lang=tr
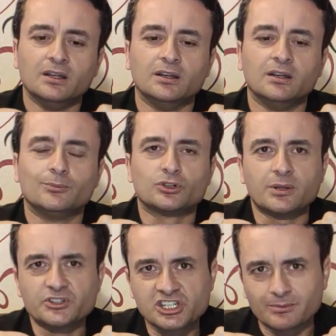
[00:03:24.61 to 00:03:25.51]
ee,
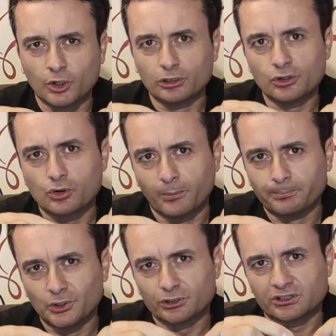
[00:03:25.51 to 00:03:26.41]
burada bir çıkma oluyor,
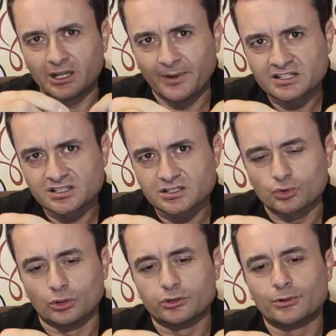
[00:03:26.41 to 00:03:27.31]
kopma oluyor,
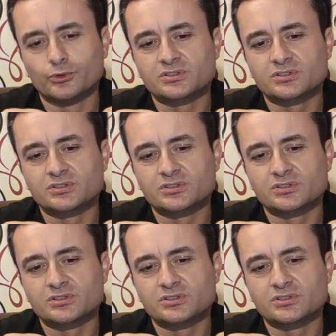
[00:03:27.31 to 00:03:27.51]
temassızlık oluyor.